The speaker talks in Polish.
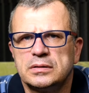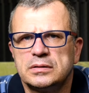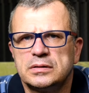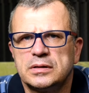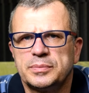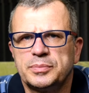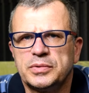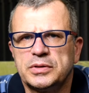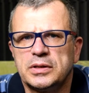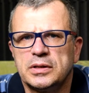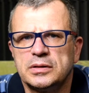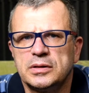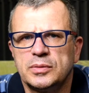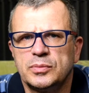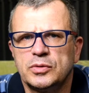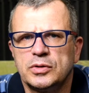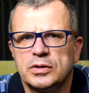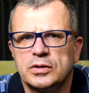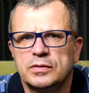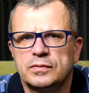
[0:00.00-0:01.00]

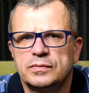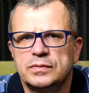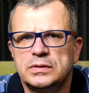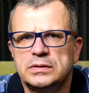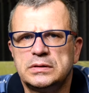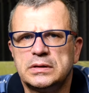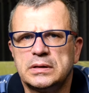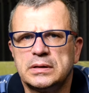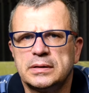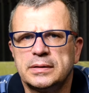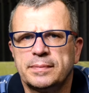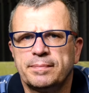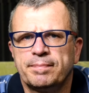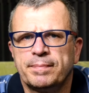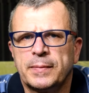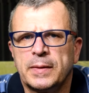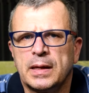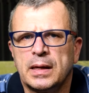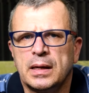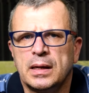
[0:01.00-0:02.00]
Zapytanie mojego widza.
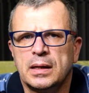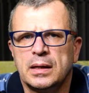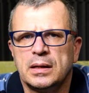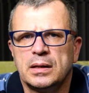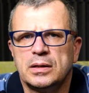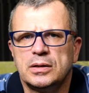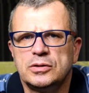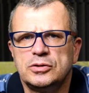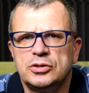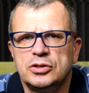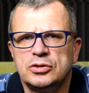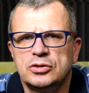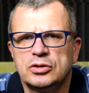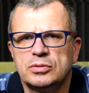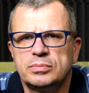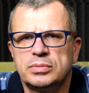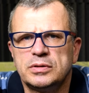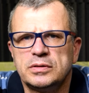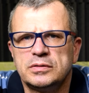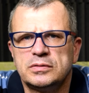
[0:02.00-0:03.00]
Dzień
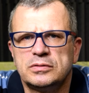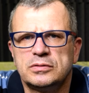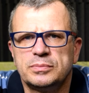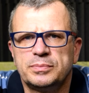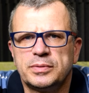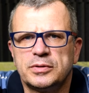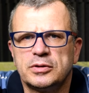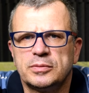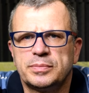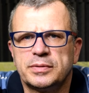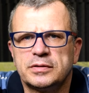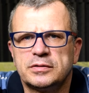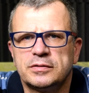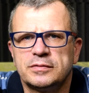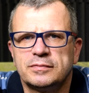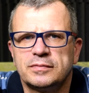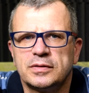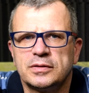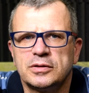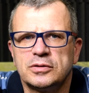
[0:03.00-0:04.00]
dobry, super
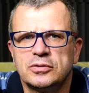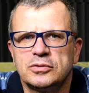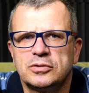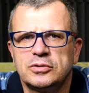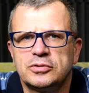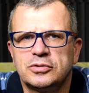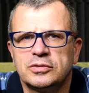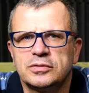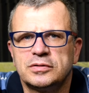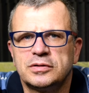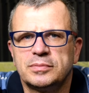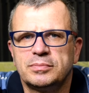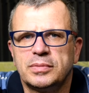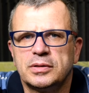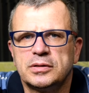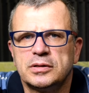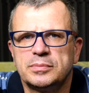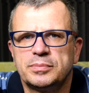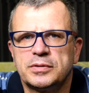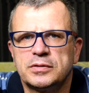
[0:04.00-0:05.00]
opracowanie dotyczące
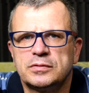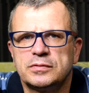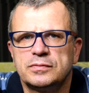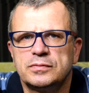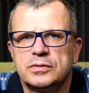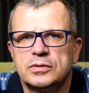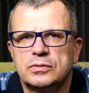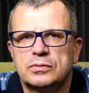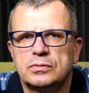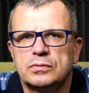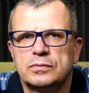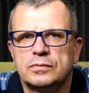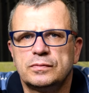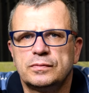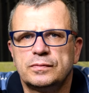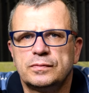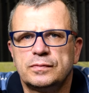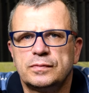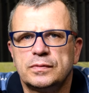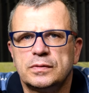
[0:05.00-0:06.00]
badań
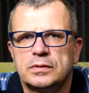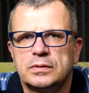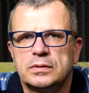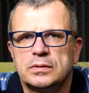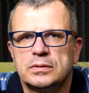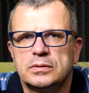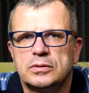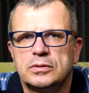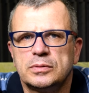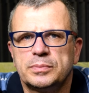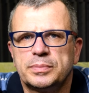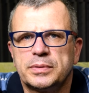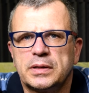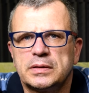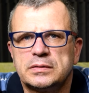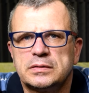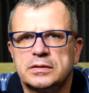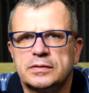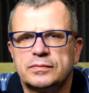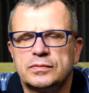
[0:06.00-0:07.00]
pracowników y, do
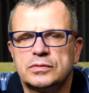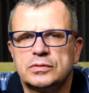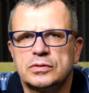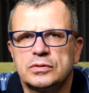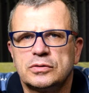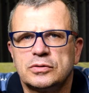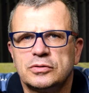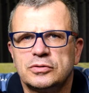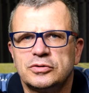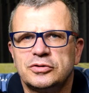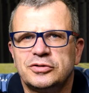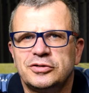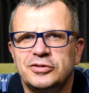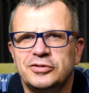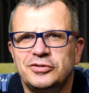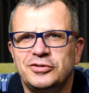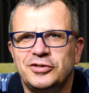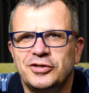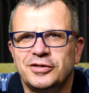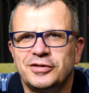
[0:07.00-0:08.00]
prac na
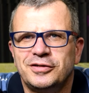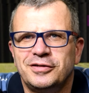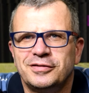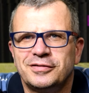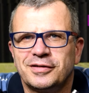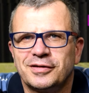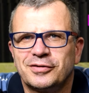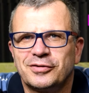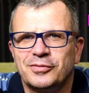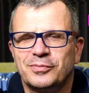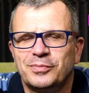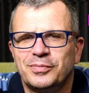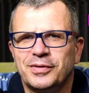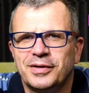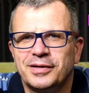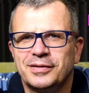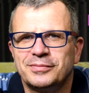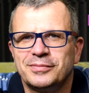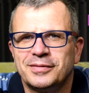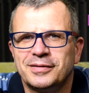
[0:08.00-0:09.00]
wysokości. Dzięki za
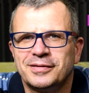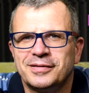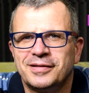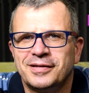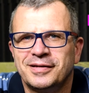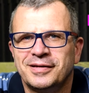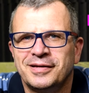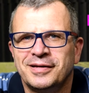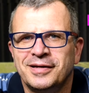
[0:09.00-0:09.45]
komplement.